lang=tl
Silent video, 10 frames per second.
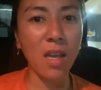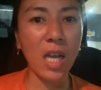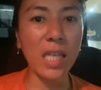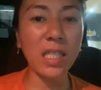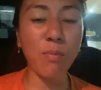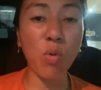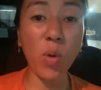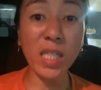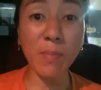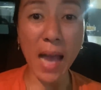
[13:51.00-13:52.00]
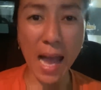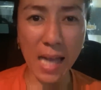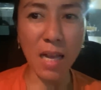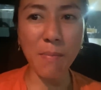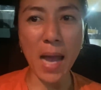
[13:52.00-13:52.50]
kasi bukas
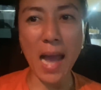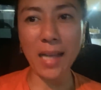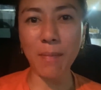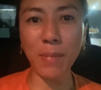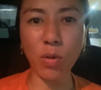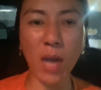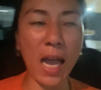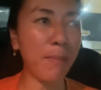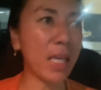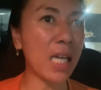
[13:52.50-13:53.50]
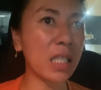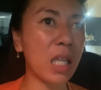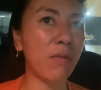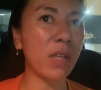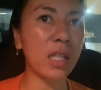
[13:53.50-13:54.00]
maagang maaga pa yung aming
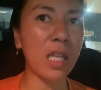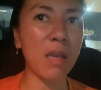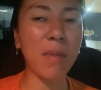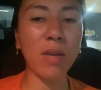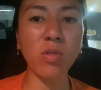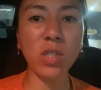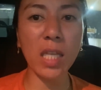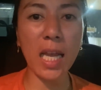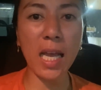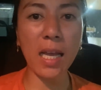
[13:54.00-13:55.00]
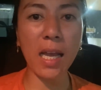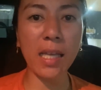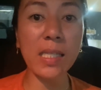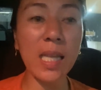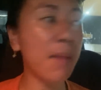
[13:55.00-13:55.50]
activity. Meron silang uh,
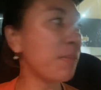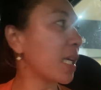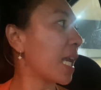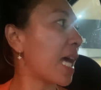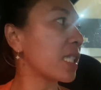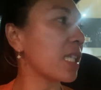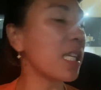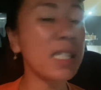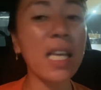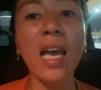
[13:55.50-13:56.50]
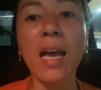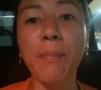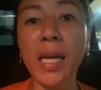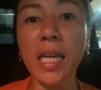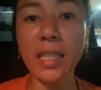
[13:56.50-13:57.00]
Islamic classes,
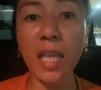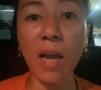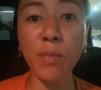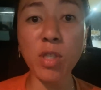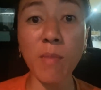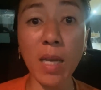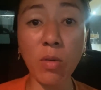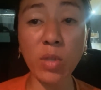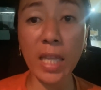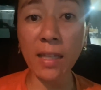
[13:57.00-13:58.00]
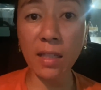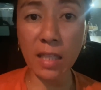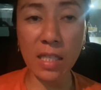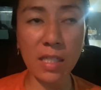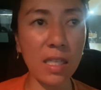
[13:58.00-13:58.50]
pagkatapos merong
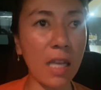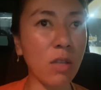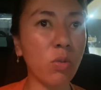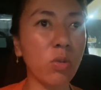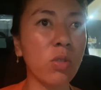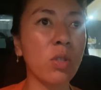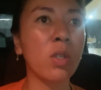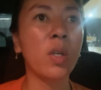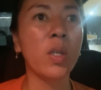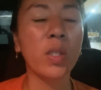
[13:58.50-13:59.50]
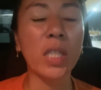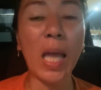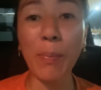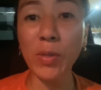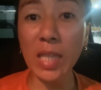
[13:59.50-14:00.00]
dentist, ayun.
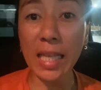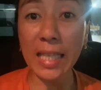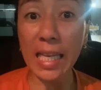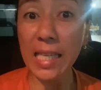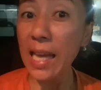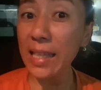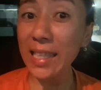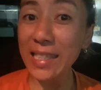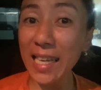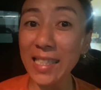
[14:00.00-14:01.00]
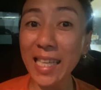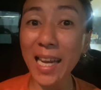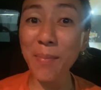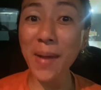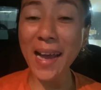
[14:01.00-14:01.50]
Tapos dadalhin natin sila sa
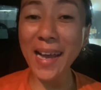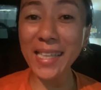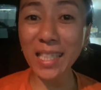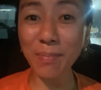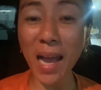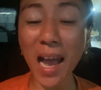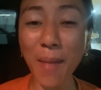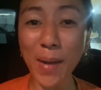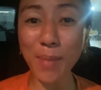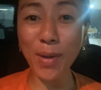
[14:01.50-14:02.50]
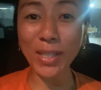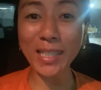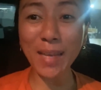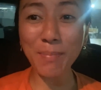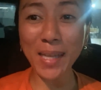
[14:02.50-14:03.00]
labas at
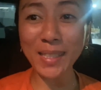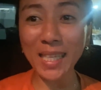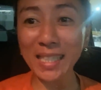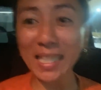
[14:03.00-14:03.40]
makakapag-banding-banding